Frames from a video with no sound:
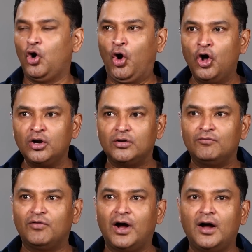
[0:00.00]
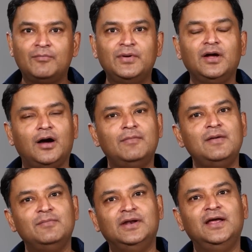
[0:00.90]
और वहां पे
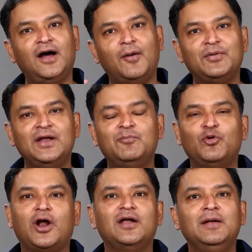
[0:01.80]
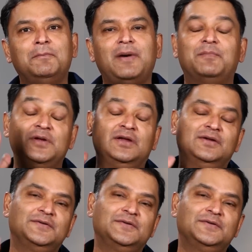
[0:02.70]
हमें मिले अपने पुराने पापी